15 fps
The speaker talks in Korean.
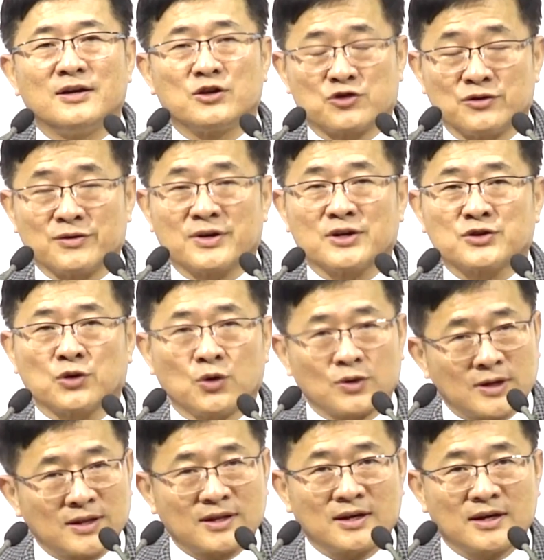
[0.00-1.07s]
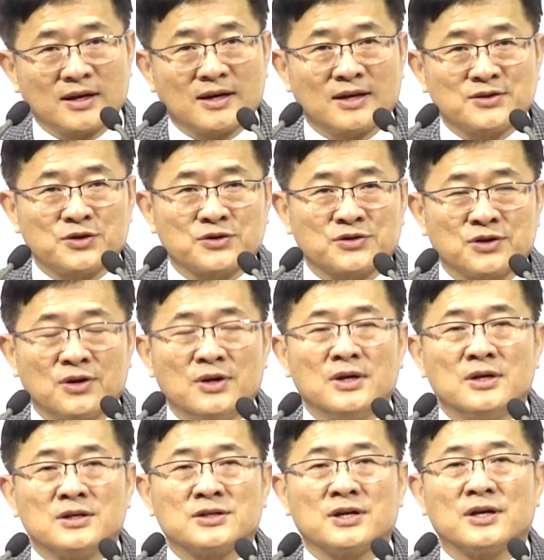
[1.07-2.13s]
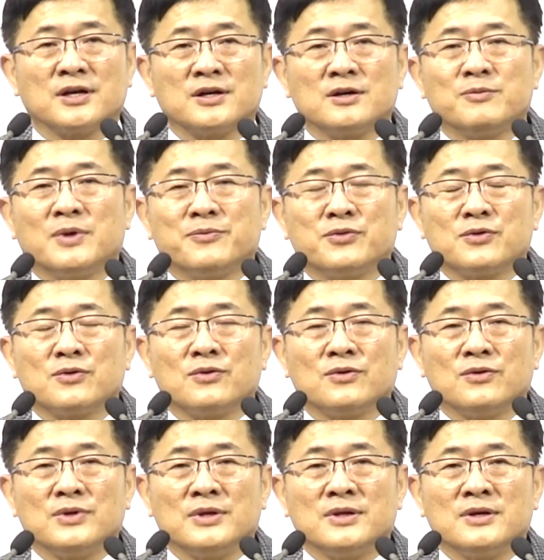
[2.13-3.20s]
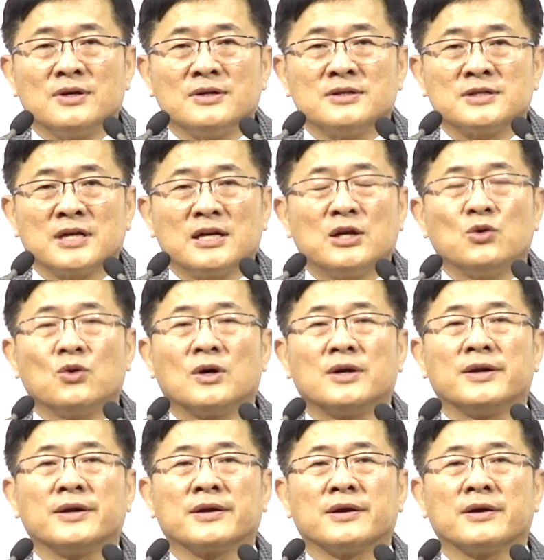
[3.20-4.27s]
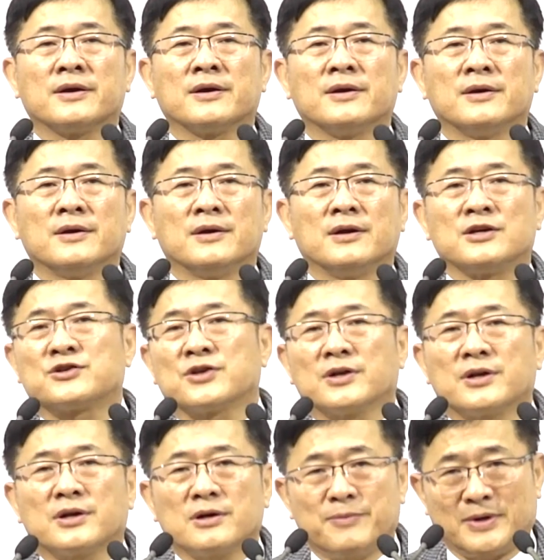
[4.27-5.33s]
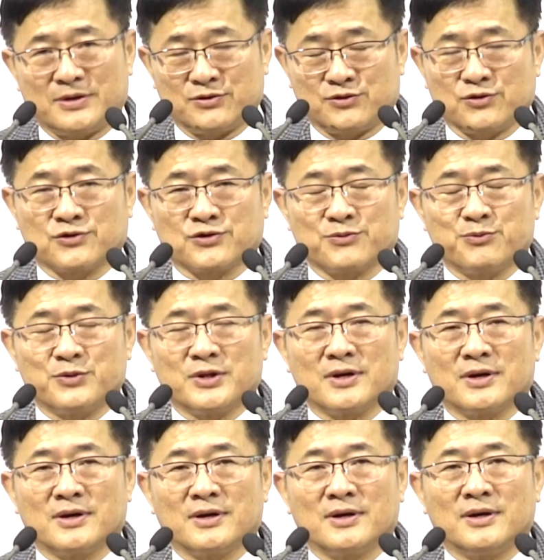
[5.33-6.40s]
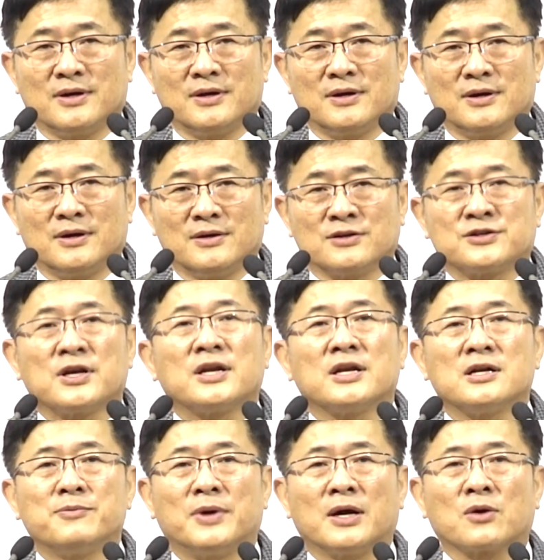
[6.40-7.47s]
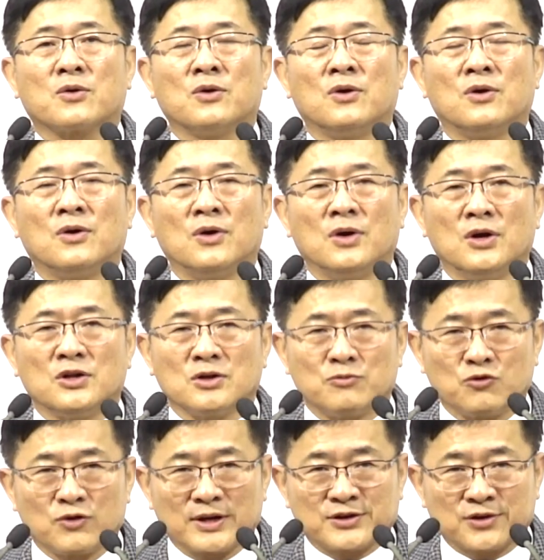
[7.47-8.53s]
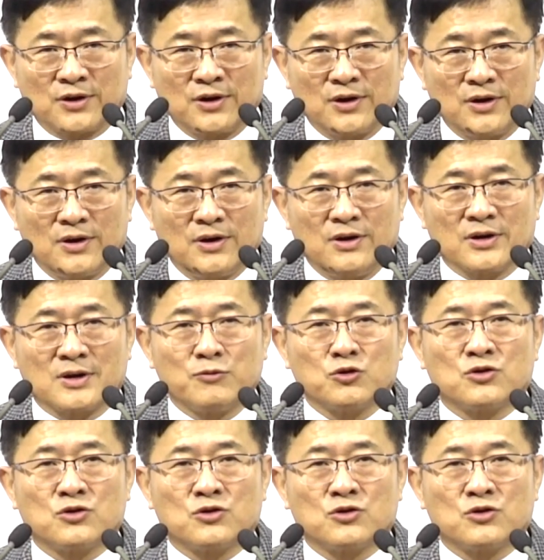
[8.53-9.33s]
예수님께서 요단강에 가셔서 세례를 베풀고 있는 세례 요한에게 세례를 받으셨습니다. 세례를 받고 물에서 이렇게